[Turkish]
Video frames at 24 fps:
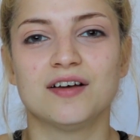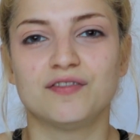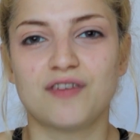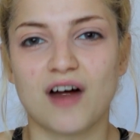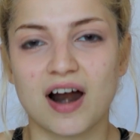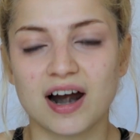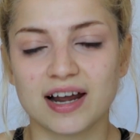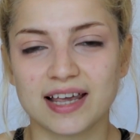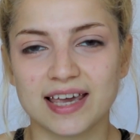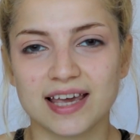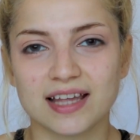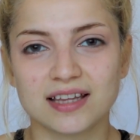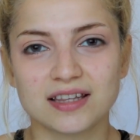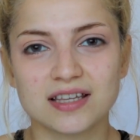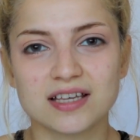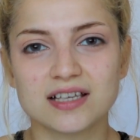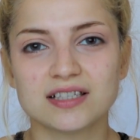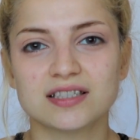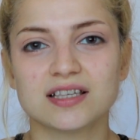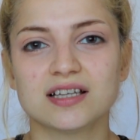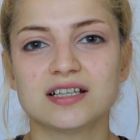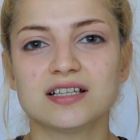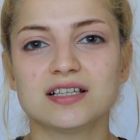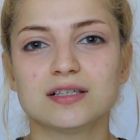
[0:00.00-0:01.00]
Fark
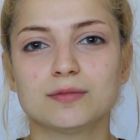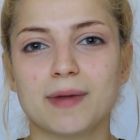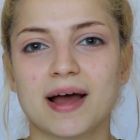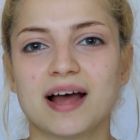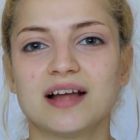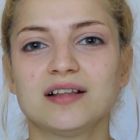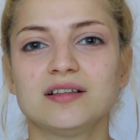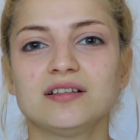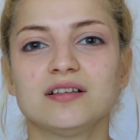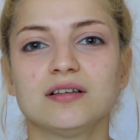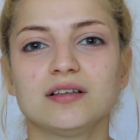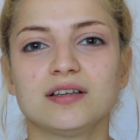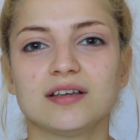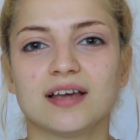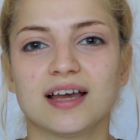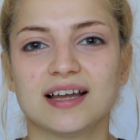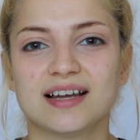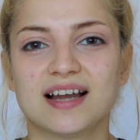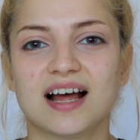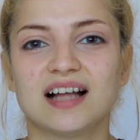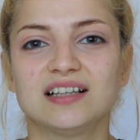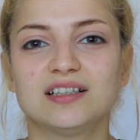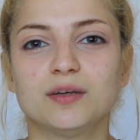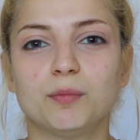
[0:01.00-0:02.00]
ettiyseniz ben
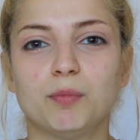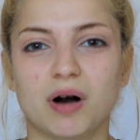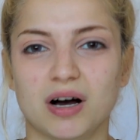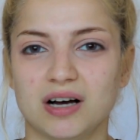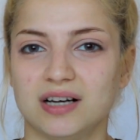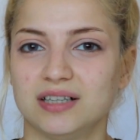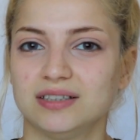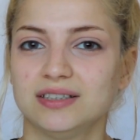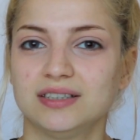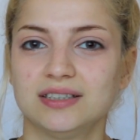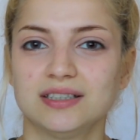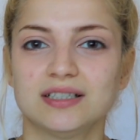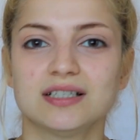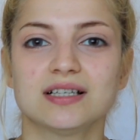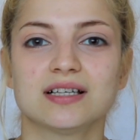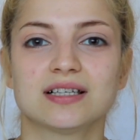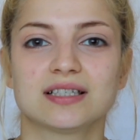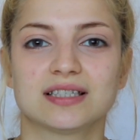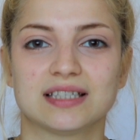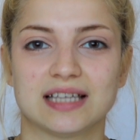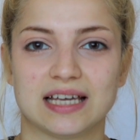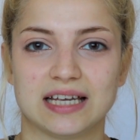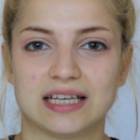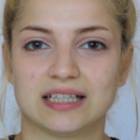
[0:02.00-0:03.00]
genelde pahalı
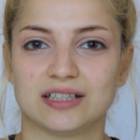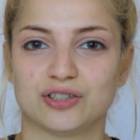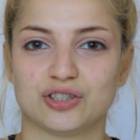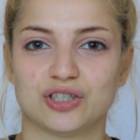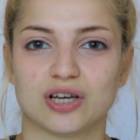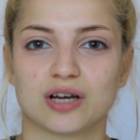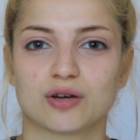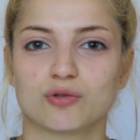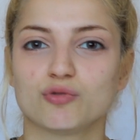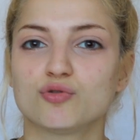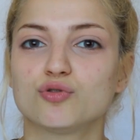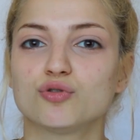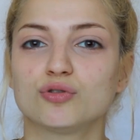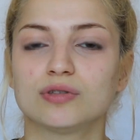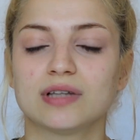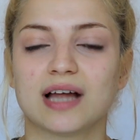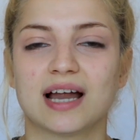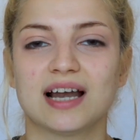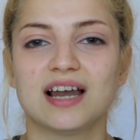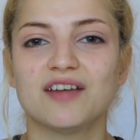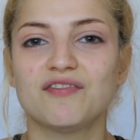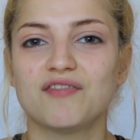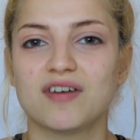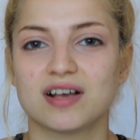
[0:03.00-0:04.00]
sayılacak
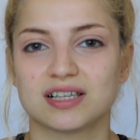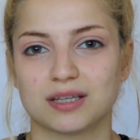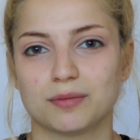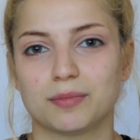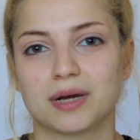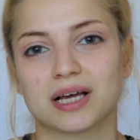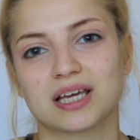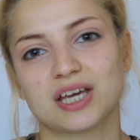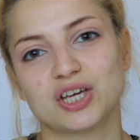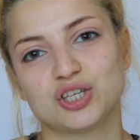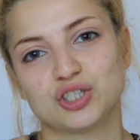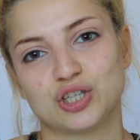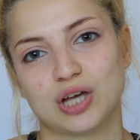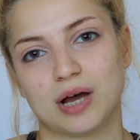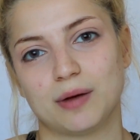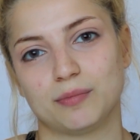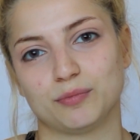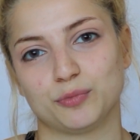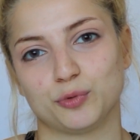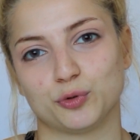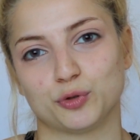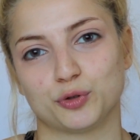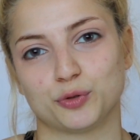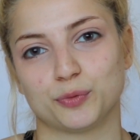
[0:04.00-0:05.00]
ürünlerle fazla makyaj
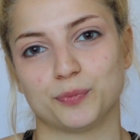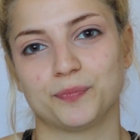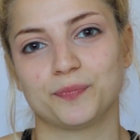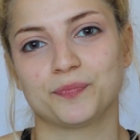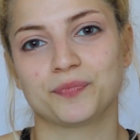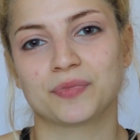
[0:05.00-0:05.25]
yapmıyorum.